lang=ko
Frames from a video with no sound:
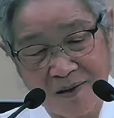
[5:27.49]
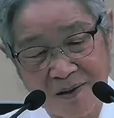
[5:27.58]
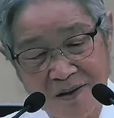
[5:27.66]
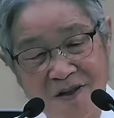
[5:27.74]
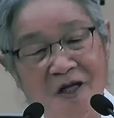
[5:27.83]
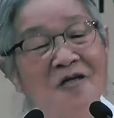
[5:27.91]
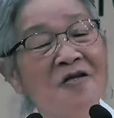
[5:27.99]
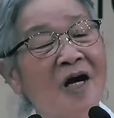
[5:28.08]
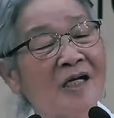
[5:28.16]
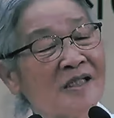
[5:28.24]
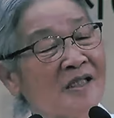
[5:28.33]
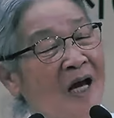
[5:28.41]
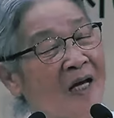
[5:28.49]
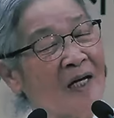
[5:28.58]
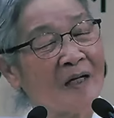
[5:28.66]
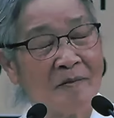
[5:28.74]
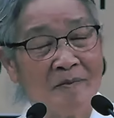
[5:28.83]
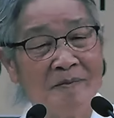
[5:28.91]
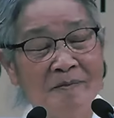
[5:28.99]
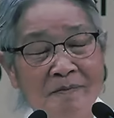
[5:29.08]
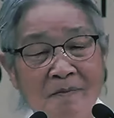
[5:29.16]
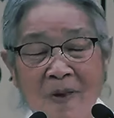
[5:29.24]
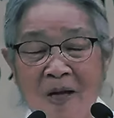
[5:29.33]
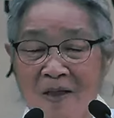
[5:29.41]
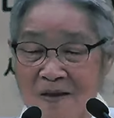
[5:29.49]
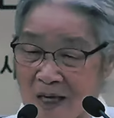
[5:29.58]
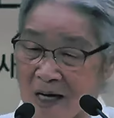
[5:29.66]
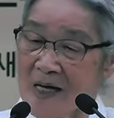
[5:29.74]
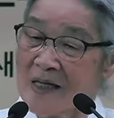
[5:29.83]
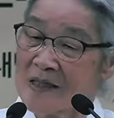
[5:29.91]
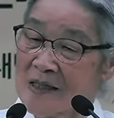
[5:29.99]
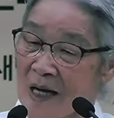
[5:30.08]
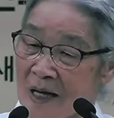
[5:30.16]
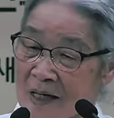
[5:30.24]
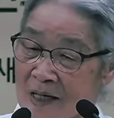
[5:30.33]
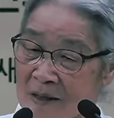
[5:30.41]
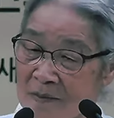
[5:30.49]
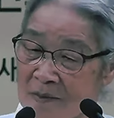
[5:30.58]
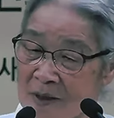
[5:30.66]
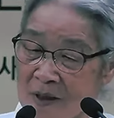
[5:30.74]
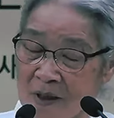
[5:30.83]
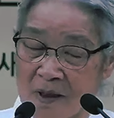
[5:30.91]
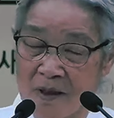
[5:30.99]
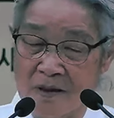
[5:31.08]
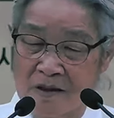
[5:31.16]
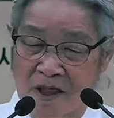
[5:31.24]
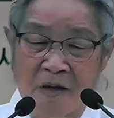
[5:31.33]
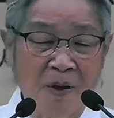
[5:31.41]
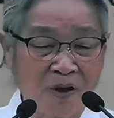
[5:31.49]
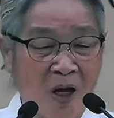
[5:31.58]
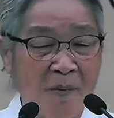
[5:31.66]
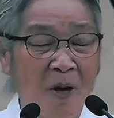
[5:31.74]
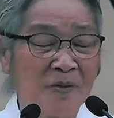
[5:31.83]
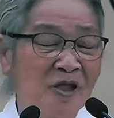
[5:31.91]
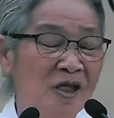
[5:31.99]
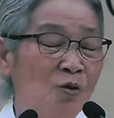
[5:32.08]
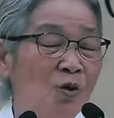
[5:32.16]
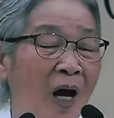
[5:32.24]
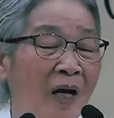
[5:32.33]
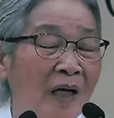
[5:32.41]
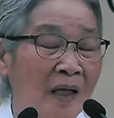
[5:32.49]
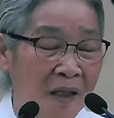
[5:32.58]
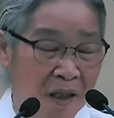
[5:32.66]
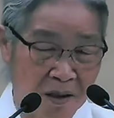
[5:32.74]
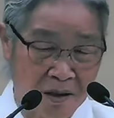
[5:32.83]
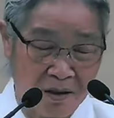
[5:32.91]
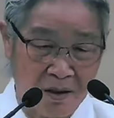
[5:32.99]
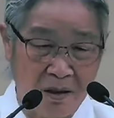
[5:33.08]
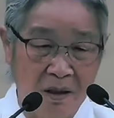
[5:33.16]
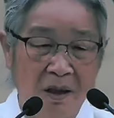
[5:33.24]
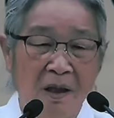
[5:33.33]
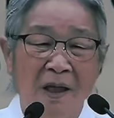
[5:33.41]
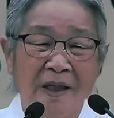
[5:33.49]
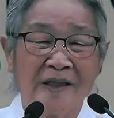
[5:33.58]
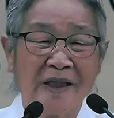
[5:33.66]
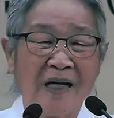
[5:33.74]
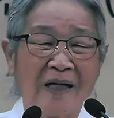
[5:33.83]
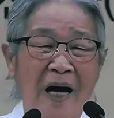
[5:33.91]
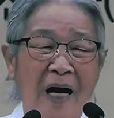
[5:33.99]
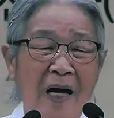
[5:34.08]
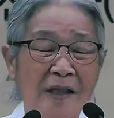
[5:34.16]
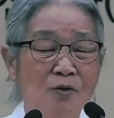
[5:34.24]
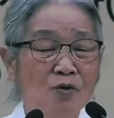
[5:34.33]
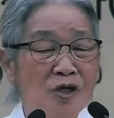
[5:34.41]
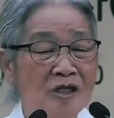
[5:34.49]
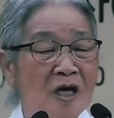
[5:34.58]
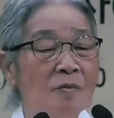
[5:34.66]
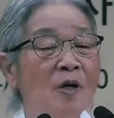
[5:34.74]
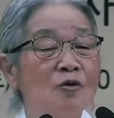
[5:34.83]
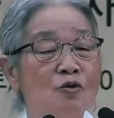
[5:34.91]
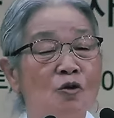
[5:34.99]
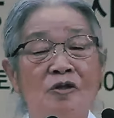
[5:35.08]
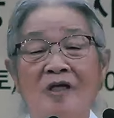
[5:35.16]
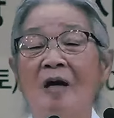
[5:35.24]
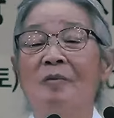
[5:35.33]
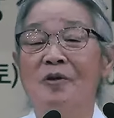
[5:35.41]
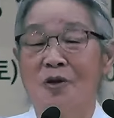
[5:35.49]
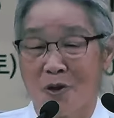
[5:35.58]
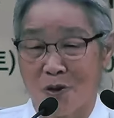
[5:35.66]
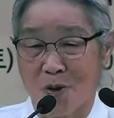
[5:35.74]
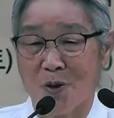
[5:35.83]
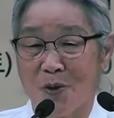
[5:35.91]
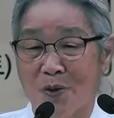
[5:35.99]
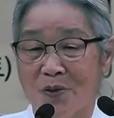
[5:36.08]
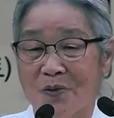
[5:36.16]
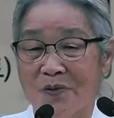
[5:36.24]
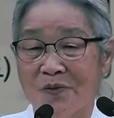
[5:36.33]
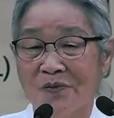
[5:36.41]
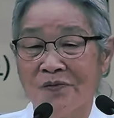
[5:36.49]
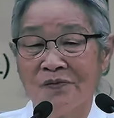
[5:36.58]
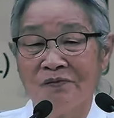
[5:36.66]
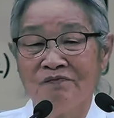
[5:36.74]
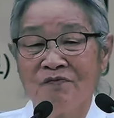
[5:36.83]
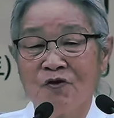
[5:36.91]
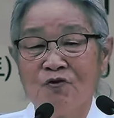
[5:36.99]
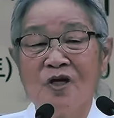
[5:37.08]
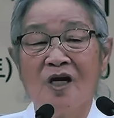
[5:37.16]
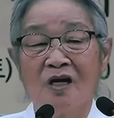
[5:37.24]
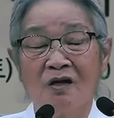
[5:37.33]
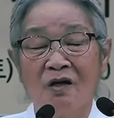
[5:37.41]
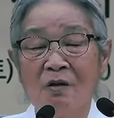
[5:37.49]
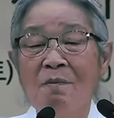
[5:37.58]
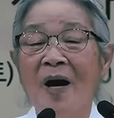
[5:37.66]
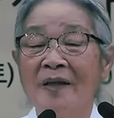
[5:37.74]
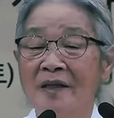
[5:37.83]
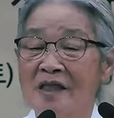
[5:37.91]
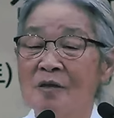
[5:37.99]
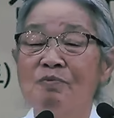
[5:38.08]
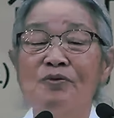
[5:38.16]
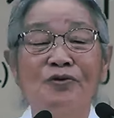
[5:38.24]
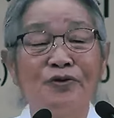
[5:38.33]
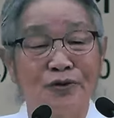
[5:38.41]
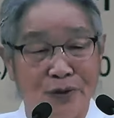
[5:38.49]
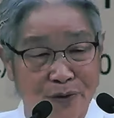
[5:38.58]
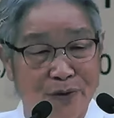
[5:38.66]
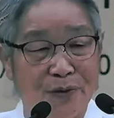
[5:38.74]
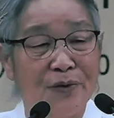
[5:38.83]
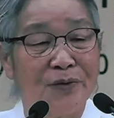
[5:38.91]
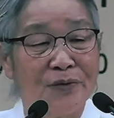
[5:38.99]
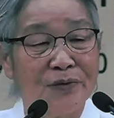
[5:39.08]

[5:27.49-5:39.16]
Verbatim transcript: 전능하신 하나님, 살아계신 하나님, 능치 못함이 없으신 우리 하나님께서 이제까지 우리 생명줄을 잡으셨고 우리를 걸음마 하듯이 붙으셨고